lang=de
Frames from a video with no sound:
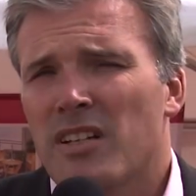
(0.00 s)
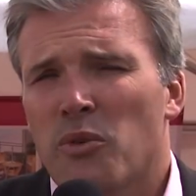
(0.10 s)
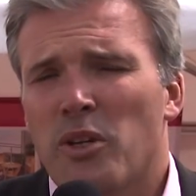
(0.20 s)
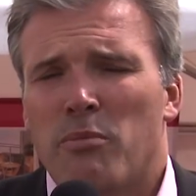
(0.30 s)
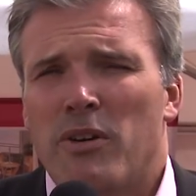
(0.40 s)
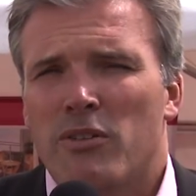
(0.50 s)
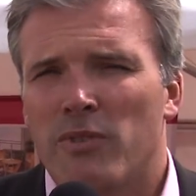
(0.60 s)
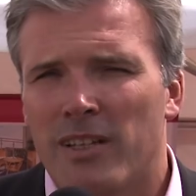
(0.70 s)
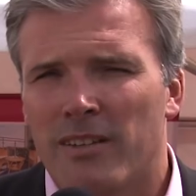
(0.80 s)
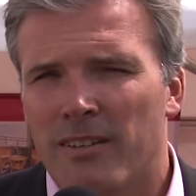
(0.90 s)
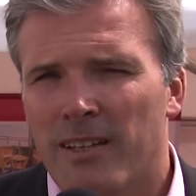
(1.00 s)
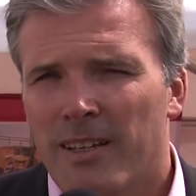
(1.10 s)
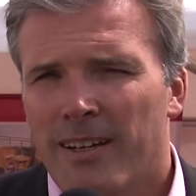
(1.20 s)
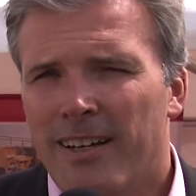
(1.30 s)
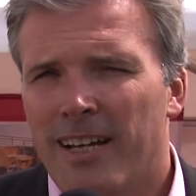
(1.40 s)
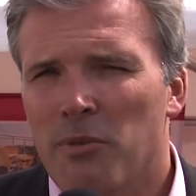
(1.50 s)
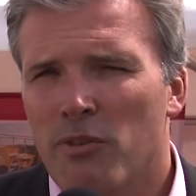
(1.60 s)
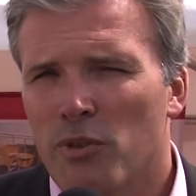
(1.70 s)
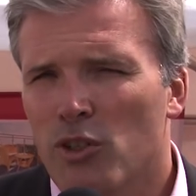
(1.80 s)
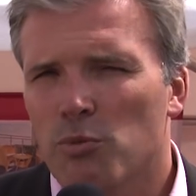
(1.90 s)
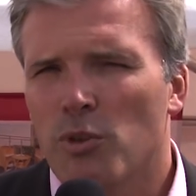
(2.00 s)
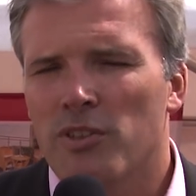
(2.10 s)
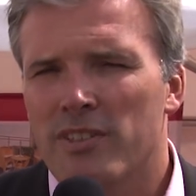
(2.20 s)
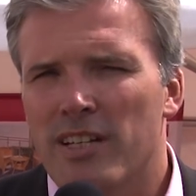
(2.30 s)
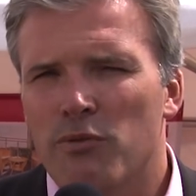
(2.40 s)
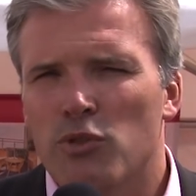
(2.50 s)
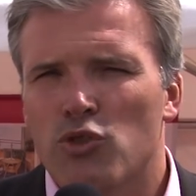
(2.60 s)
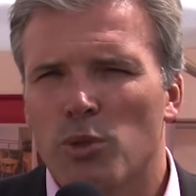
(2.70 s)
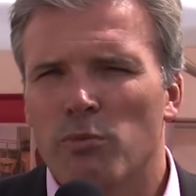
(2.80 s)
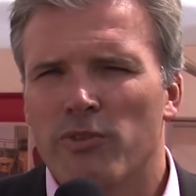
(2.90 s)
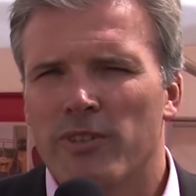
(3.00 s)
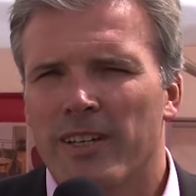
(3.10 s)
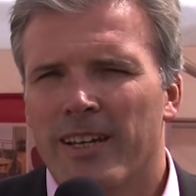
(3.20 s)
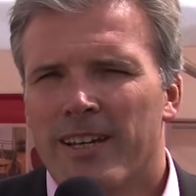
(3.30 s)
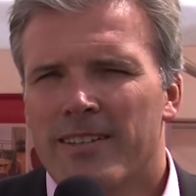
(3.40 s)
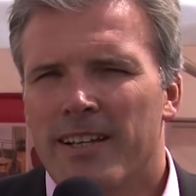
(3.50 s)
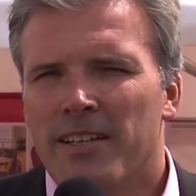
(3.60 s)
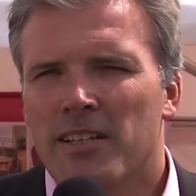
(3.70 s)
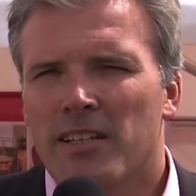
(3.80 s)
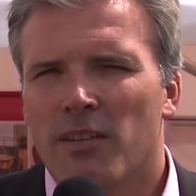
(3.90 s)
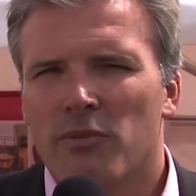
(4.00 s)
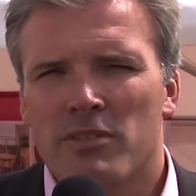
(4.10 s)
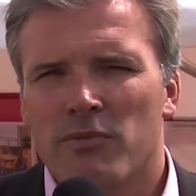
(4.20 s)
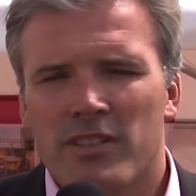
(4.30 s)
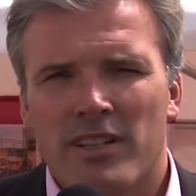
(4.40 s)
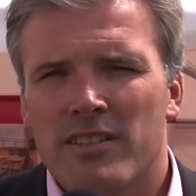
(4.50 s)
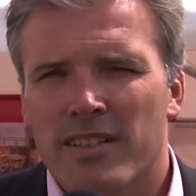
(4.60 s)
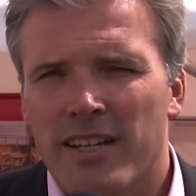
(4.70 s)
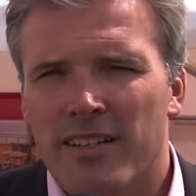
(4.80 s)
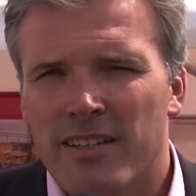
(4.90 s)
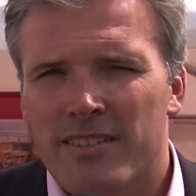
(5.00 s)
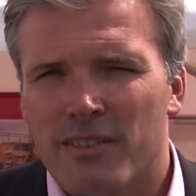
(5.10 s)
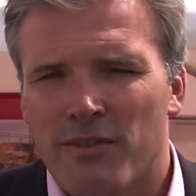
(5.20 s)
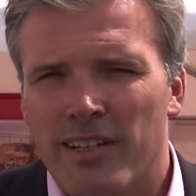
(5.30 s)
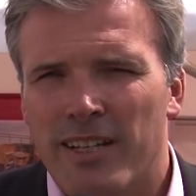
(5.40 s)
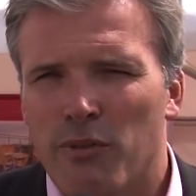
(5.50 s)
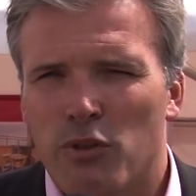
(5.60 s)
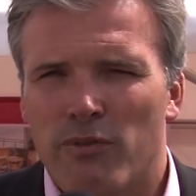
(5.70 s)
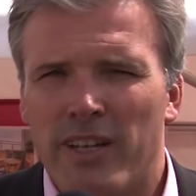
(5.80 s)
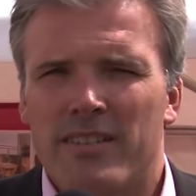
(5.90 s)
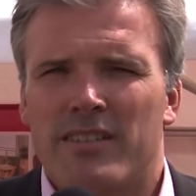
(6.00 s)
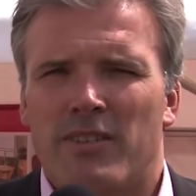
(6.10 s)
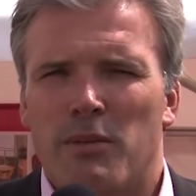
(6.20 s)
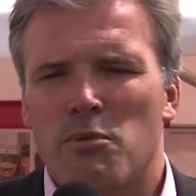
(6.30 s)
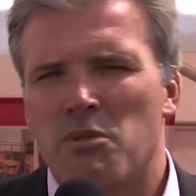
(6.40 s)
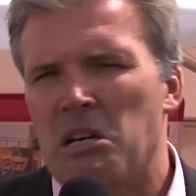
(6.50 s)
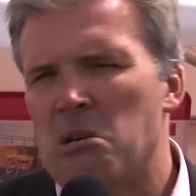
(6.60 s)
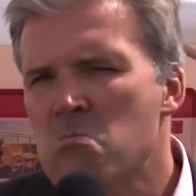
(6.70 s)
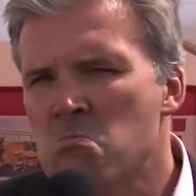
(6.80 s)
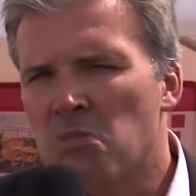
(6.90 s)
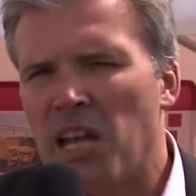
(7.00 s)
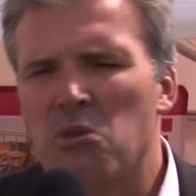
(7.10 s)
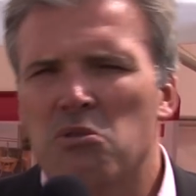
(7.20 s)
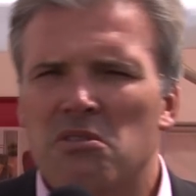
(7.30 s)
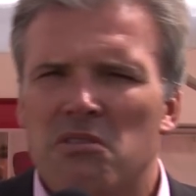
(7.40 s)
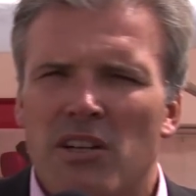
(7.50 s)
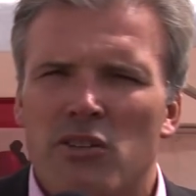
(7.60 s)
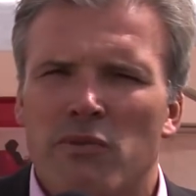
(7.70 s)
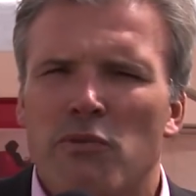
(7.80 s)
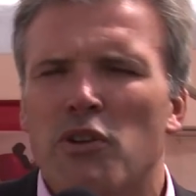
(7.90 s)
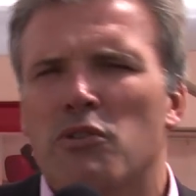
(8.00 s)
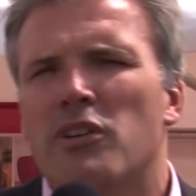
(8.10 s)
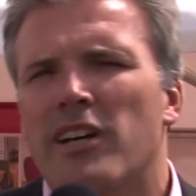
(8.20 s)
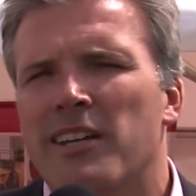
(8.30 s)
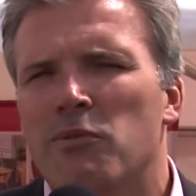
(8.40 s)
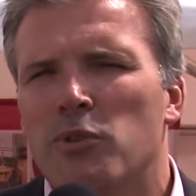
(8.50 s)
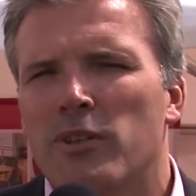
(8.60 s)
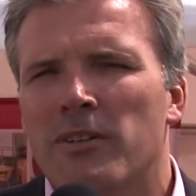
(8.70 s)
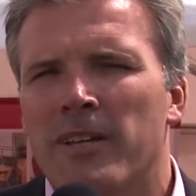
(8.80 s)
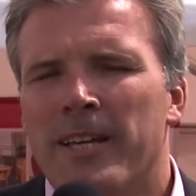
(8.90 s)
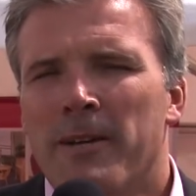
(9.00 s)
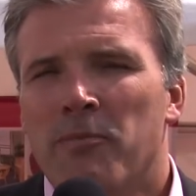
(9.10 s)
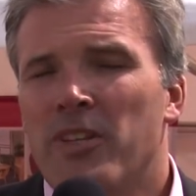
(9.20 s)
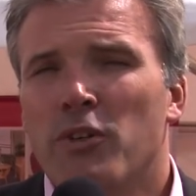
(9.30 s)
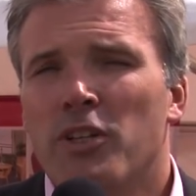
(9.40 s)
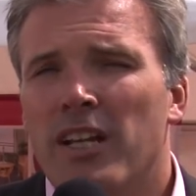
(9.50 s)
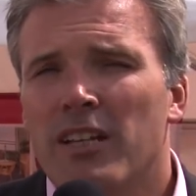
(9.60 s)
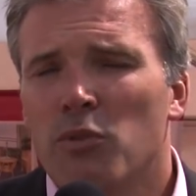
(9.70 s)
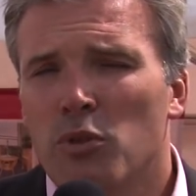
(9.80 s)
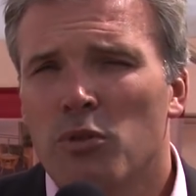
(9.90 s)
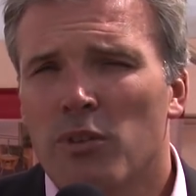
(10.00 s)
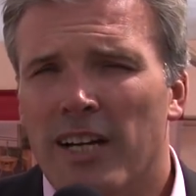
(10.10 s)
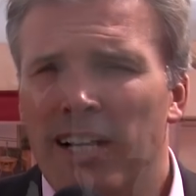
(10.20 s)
Jahren rückgebaut werden. Alle haben davon gesprochen, dass Erfurt schrumpft. Seit einigen Jahren wissen wir das ganze Gegenteil ist der Fall. Erfurt wächst. Wir haben im Jahr 1000, 1500 neue Einwohner. Die wollen alle Wohnungen